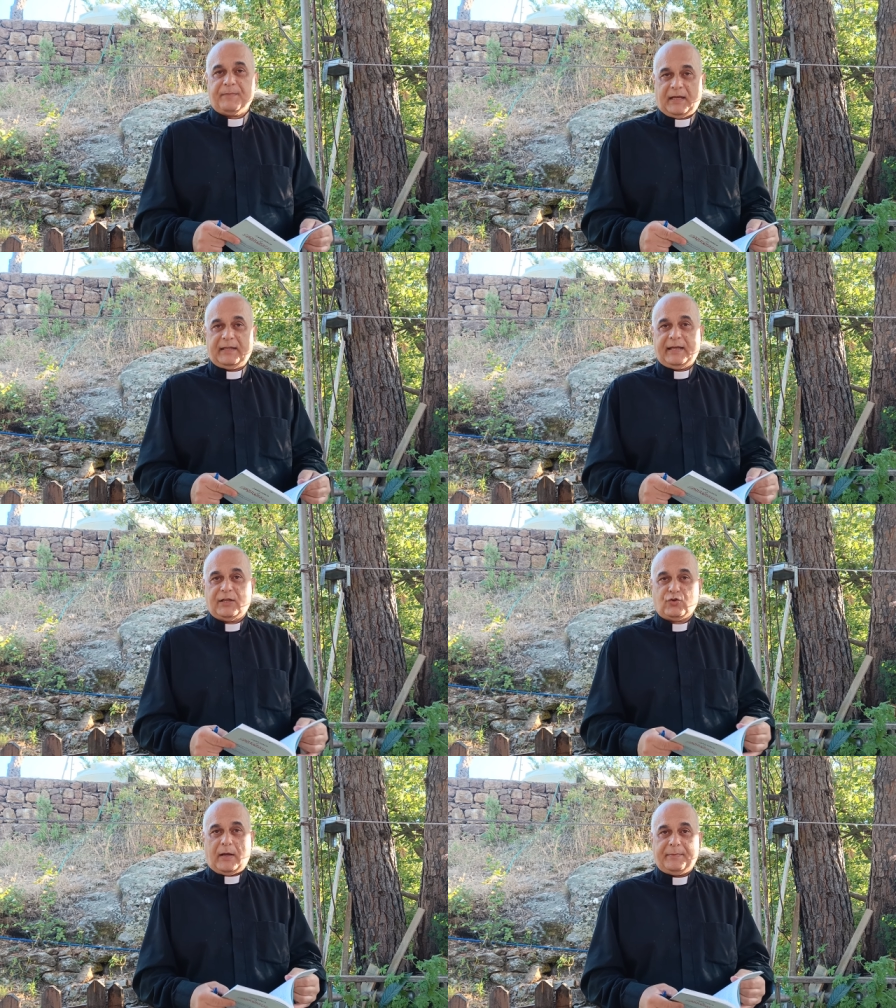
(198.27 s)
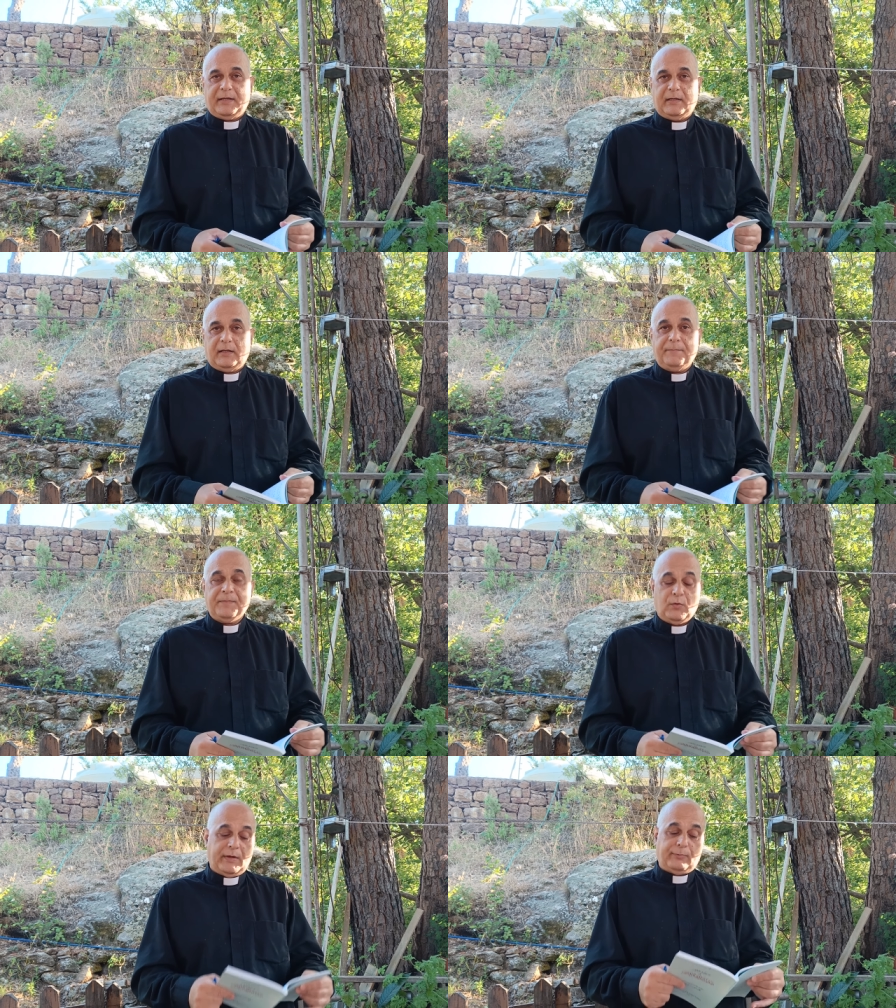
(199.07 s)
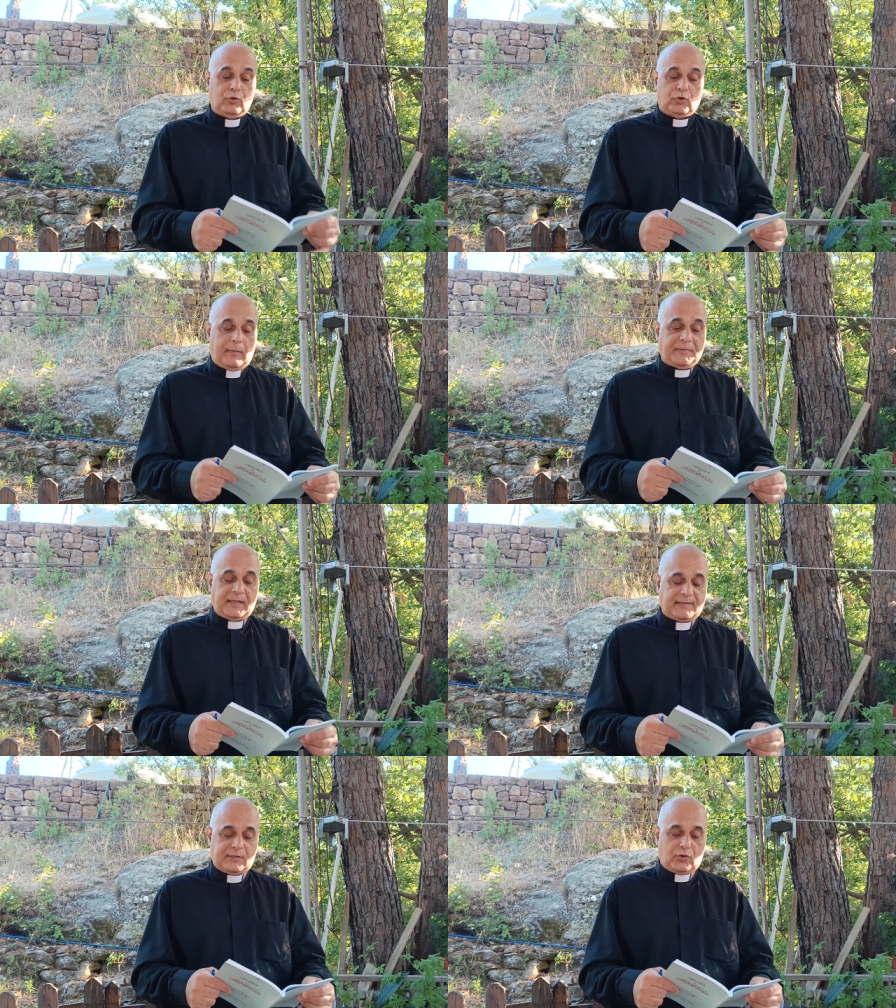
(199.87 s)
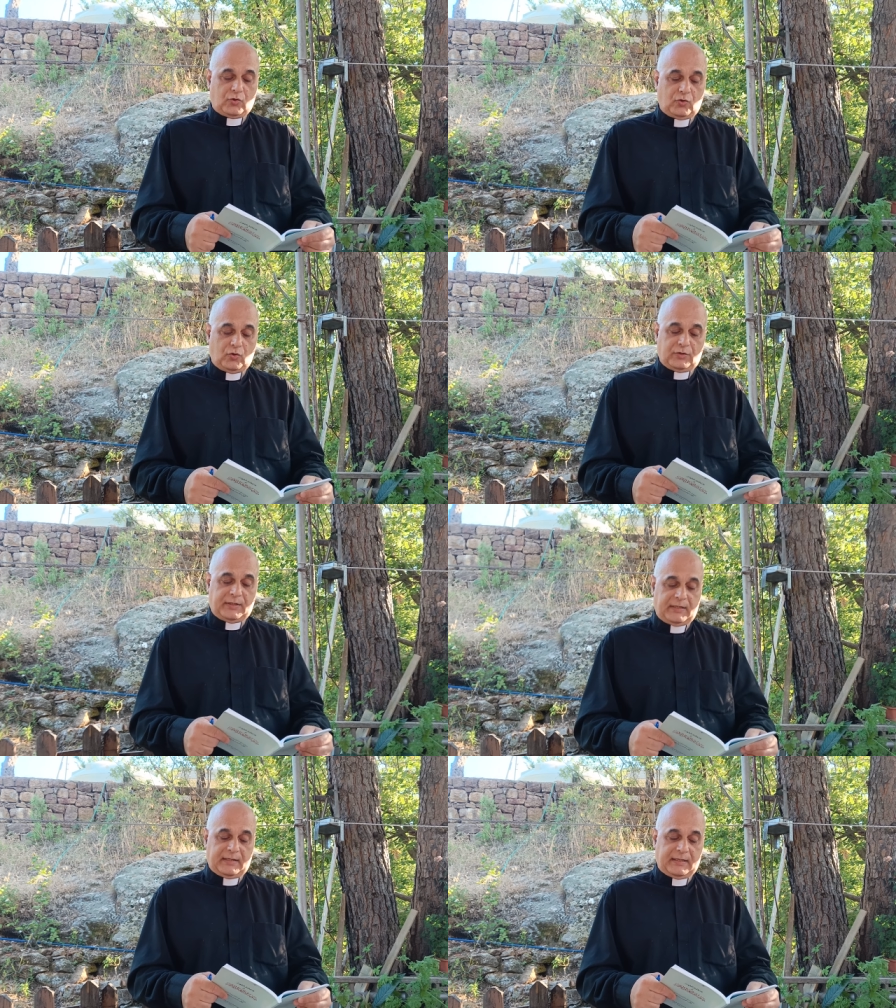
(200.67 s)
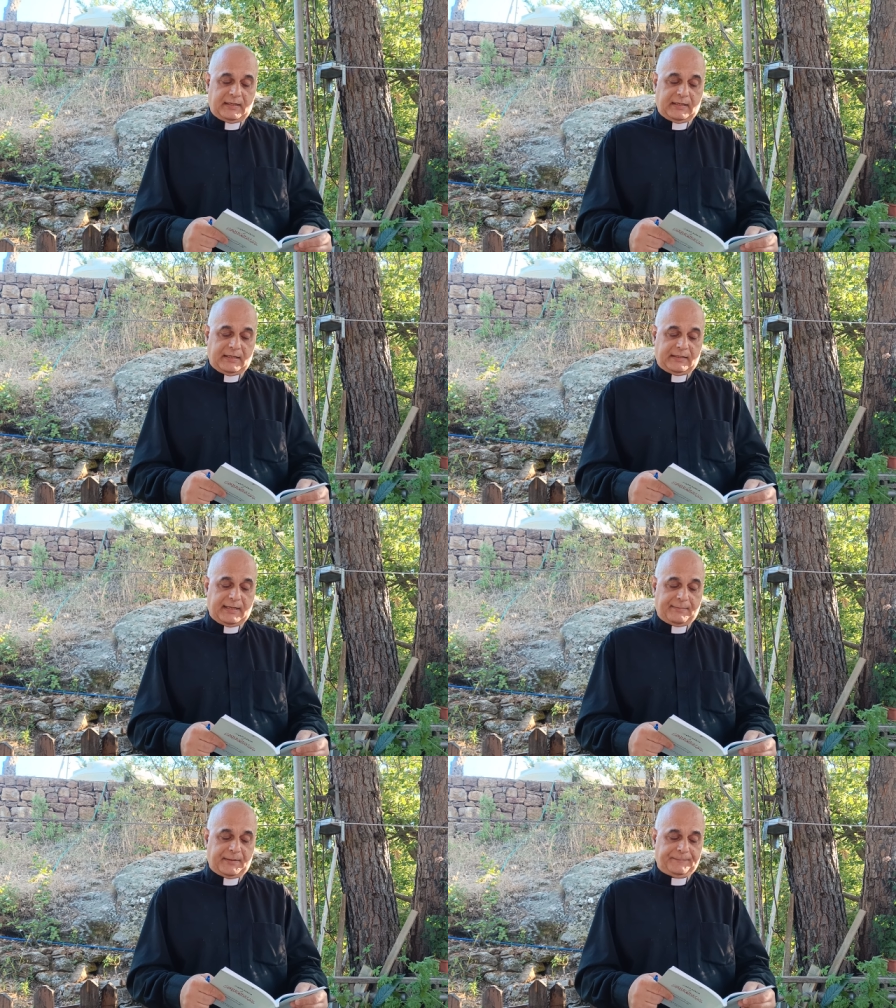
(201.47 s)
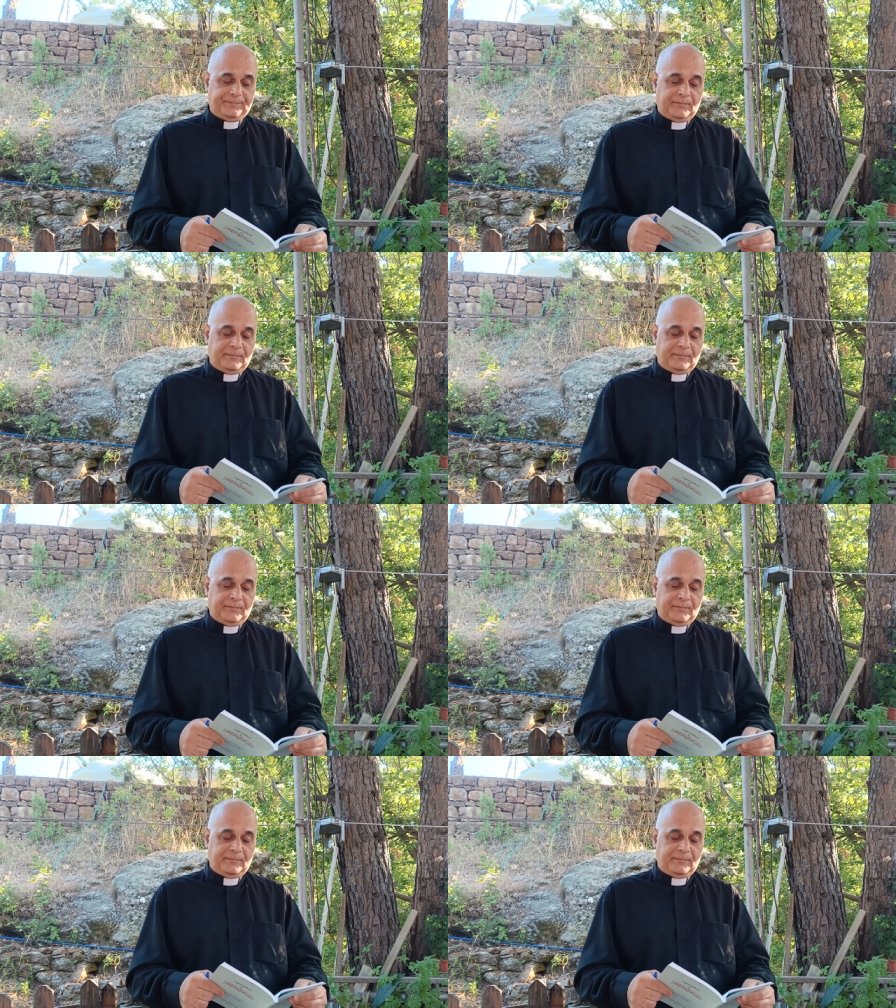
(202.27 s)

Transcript: عليها شو عم بيقول لها ويبدو انه ما بدها تذكرهم هون آه، قدامنا